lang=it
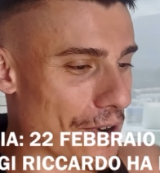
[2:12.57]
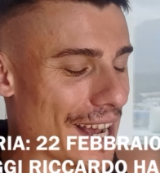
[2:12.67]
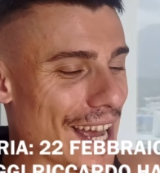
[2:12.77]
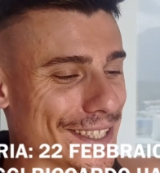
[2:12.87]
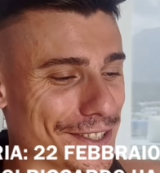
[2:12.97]
un
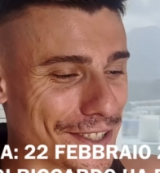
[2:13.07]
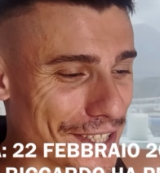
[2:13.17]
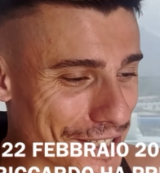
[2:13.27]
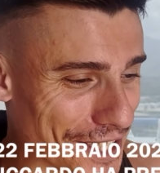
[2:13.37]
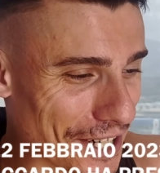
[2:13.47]
ragazzo di
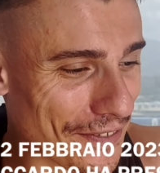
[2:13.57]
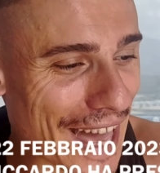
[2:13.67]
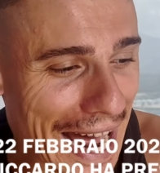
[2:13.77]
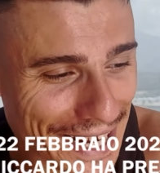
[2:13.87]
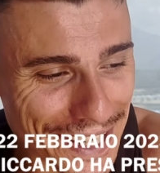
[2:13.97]
19
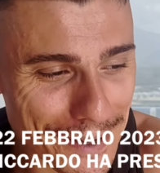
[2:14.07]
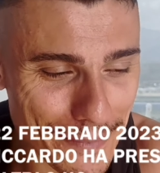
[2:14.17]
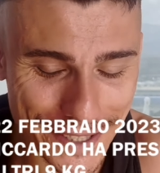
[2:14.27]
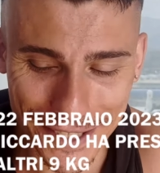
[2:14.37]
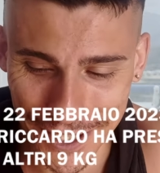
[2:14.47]
anni che
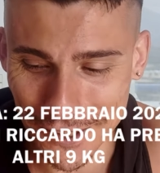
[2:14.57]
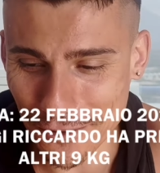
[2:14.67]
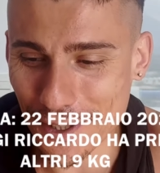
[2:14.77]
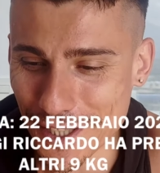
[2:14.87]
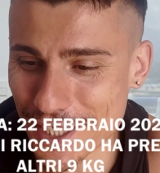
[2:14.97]
pesa
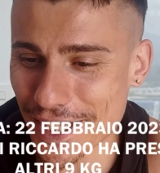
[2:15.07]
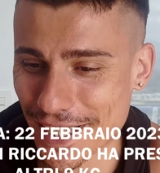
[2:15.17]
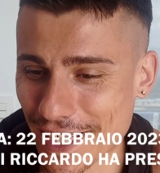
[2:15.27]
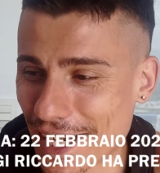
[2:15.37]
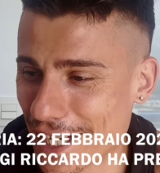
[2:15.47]
115
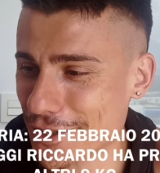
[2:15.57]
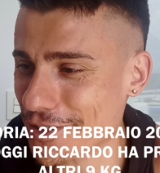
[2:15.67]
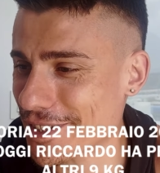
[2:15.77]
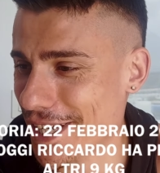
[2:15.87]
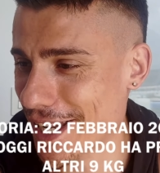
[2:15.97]
kg che
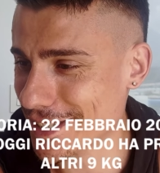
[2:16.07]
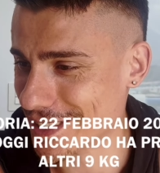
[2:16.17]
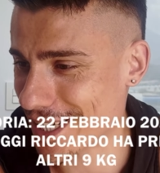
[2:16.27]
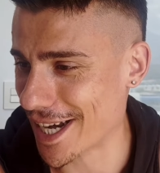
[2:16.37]
sostiene essere